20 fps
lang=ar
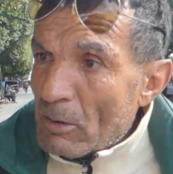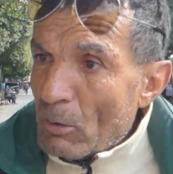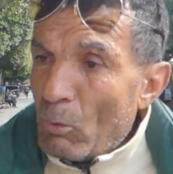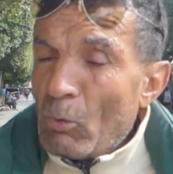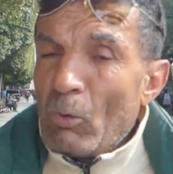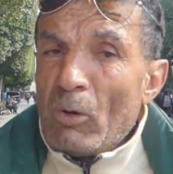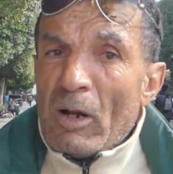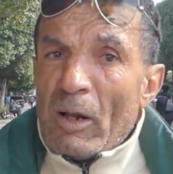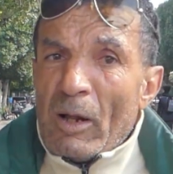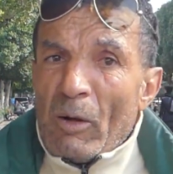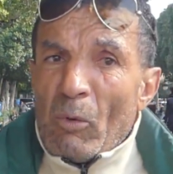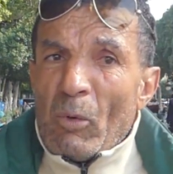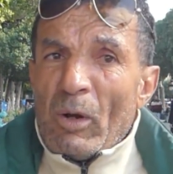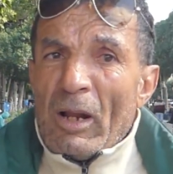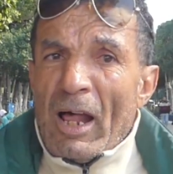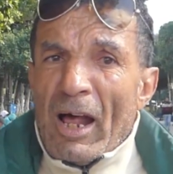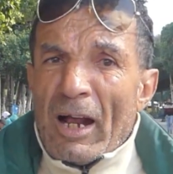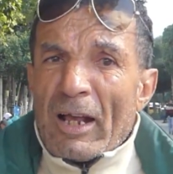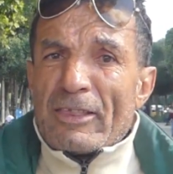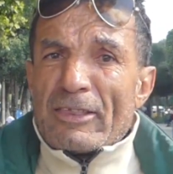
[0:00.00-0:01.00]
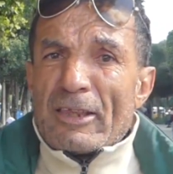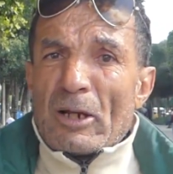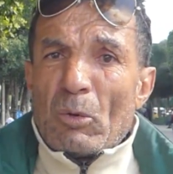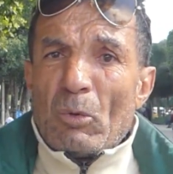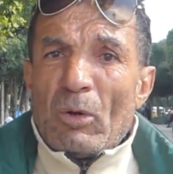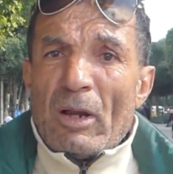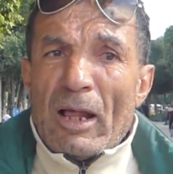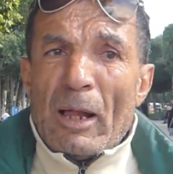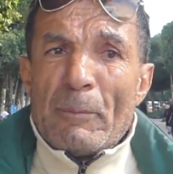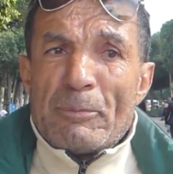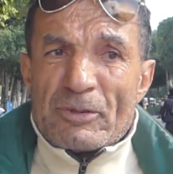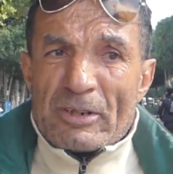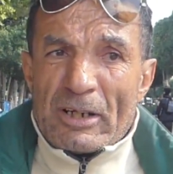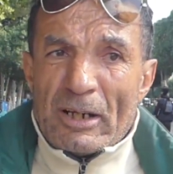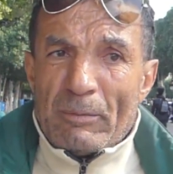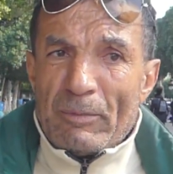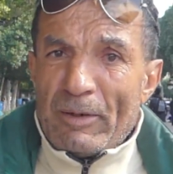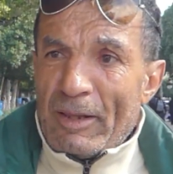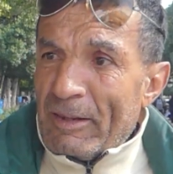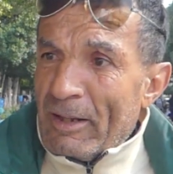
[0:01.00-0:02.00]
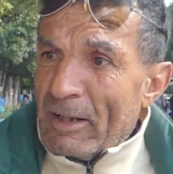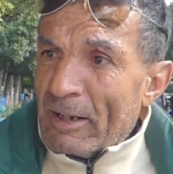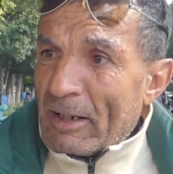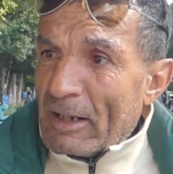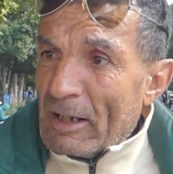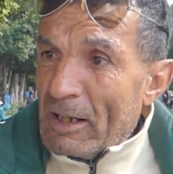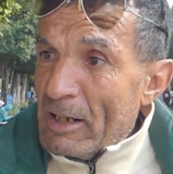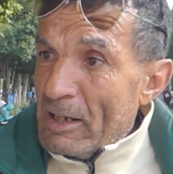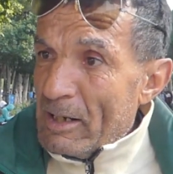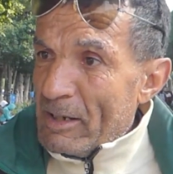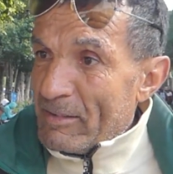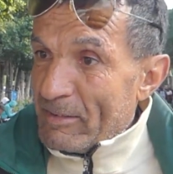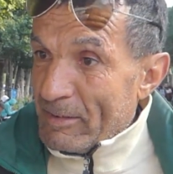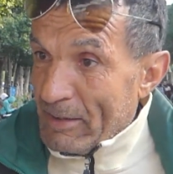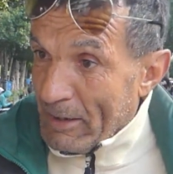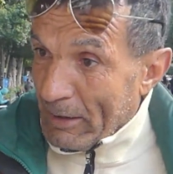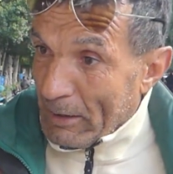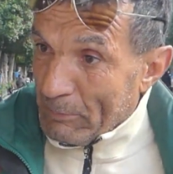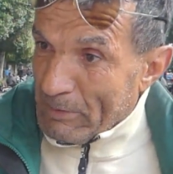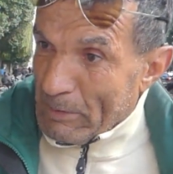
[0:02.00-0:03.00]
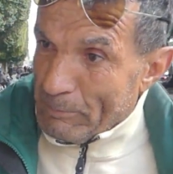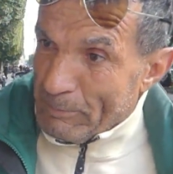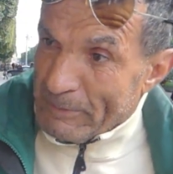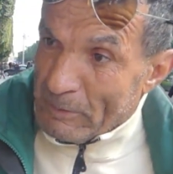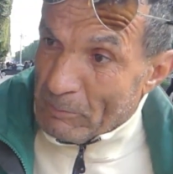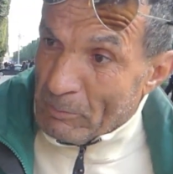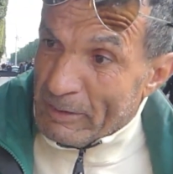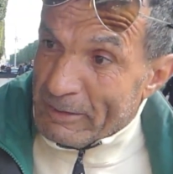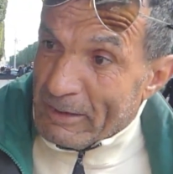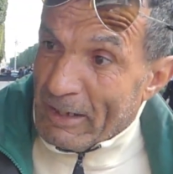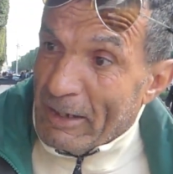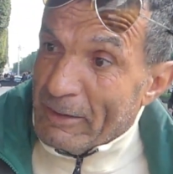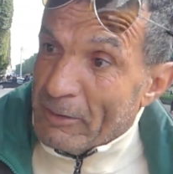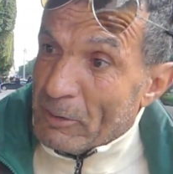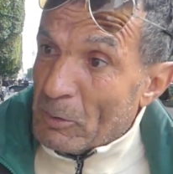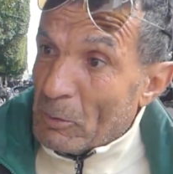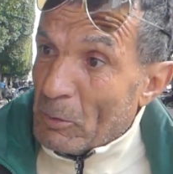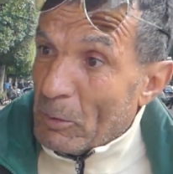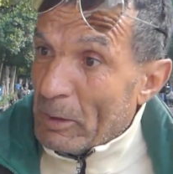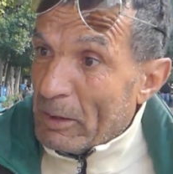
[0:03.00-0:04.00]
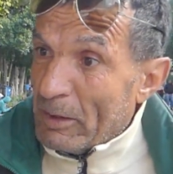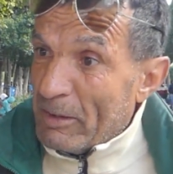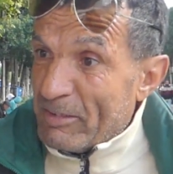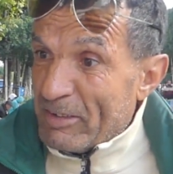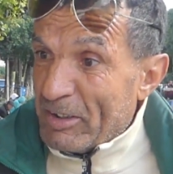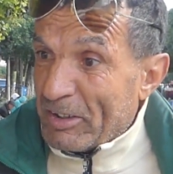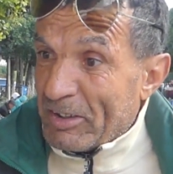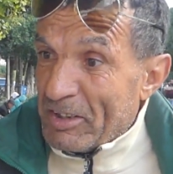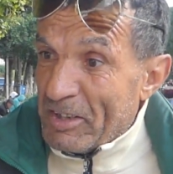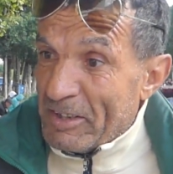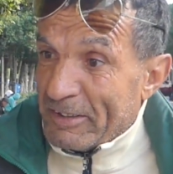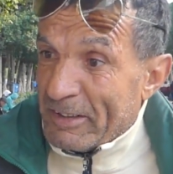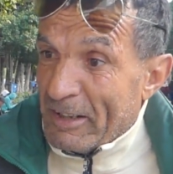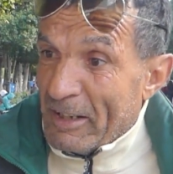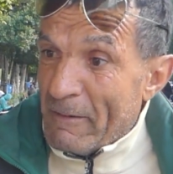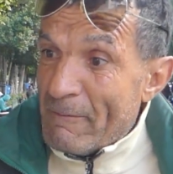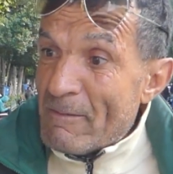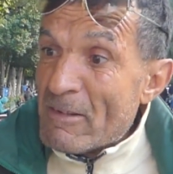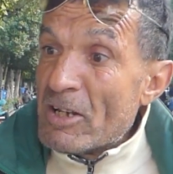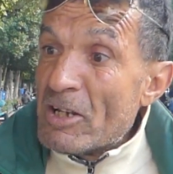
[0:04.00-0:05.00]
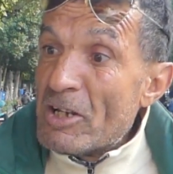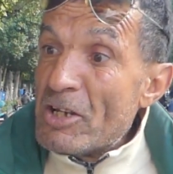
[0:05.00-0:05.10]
والاكثر والابشع من ذلك اللي السارق طابتوات عنده سكريتي